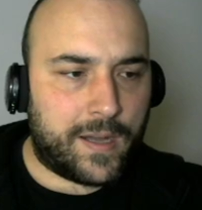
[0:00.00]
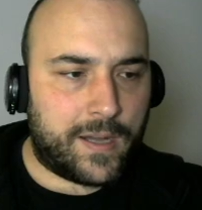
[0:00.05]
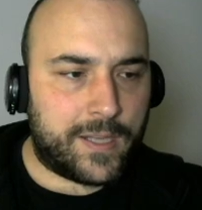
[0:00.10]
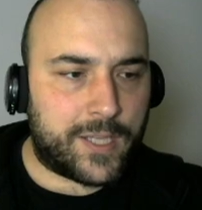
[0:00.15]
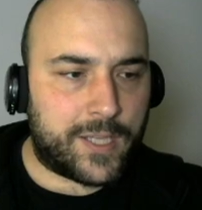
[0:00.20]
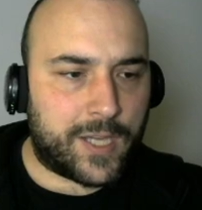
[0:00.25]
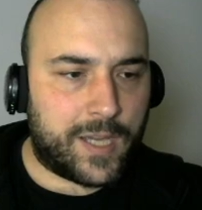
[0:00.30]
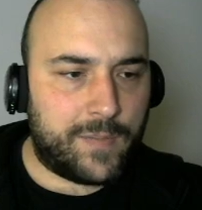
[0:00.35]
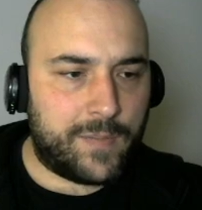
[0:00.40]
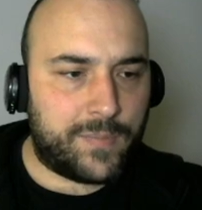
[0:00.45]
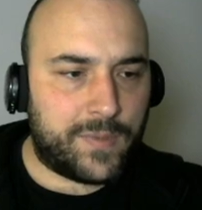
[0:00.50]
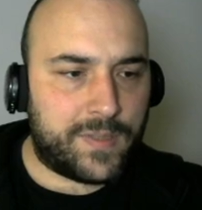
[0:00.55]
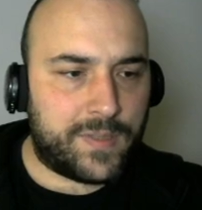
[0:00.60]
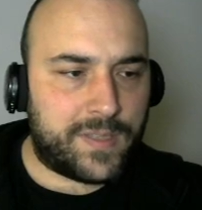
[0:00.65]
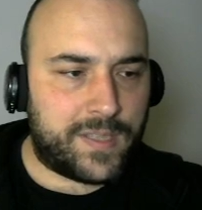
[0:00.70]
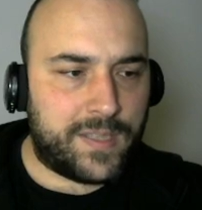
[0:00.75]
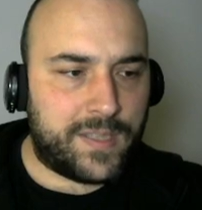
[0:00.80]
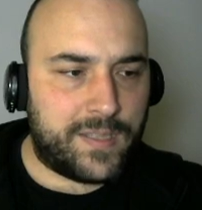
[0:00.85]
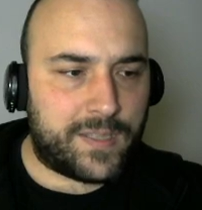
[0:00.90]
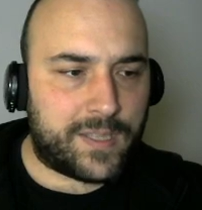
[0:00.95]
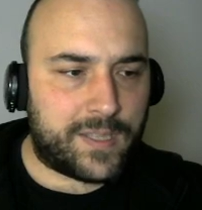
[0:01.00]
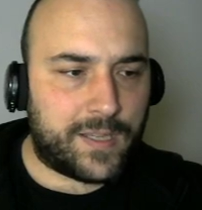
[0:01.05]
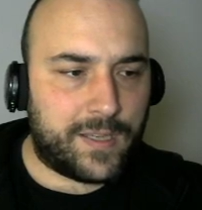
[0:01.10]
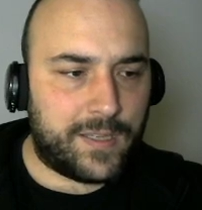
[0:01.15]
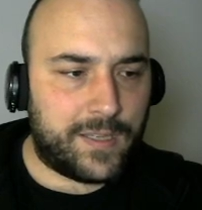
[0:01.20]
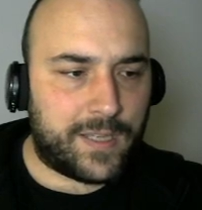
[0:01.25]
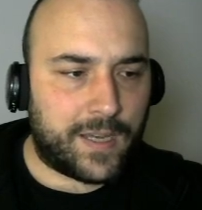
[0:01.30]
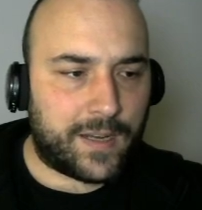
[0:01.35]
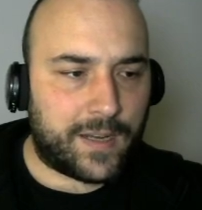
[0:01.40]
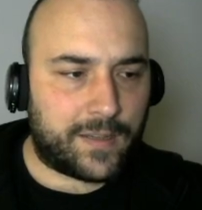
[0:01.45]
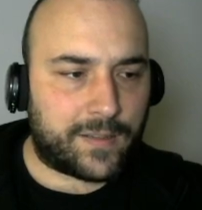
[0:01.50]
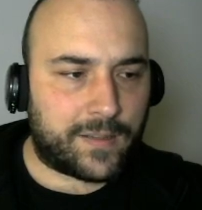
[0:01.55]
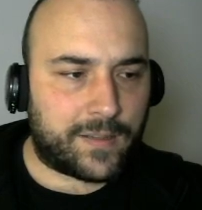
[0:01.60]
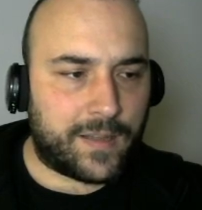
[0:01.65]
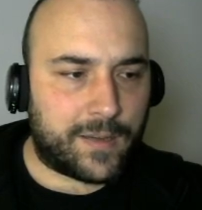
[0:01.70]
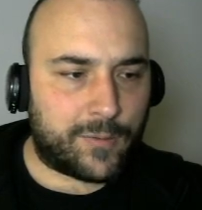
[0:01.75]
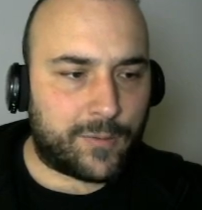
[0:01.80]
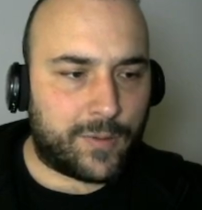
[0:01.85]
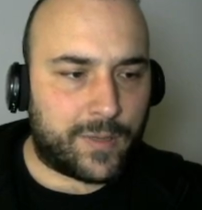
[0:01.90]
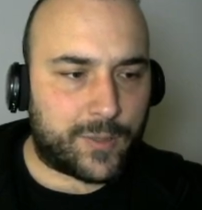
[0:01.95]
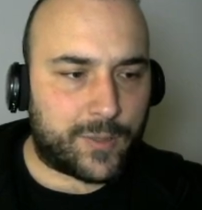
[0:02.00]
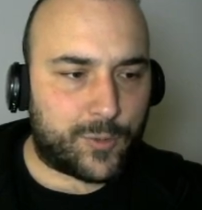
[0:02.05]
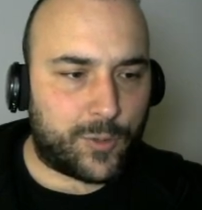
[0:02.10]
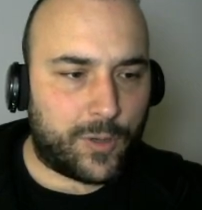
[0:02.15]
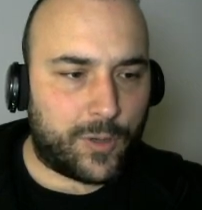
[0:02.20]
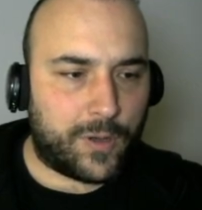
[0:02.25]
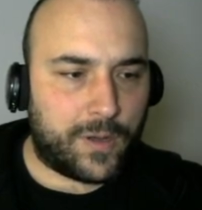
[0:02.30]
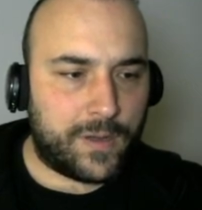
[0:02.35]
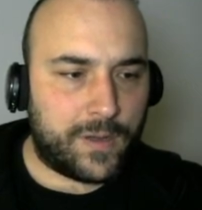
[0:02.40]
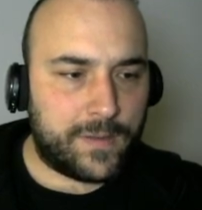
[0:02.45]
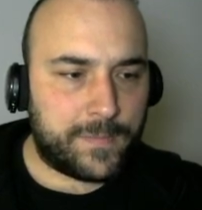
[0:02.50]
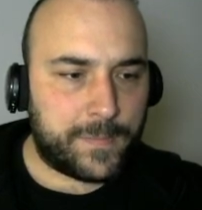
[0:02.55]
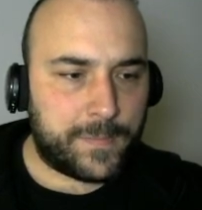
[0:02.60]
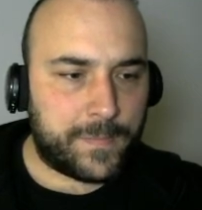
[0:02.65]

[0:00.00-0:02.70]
acayip sinsi yaratıklar dolaşıyor.